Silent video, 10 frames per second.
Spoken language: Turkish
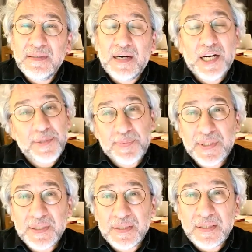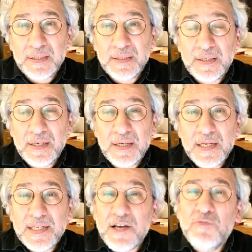Ayıptır.
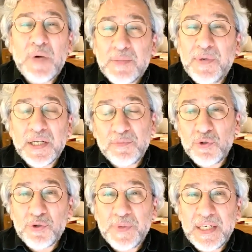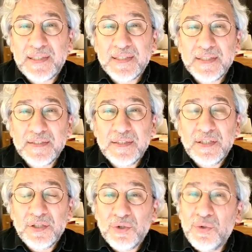Savunmak bana mı düşmeliydi?
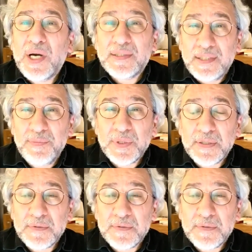Günah değil mi?''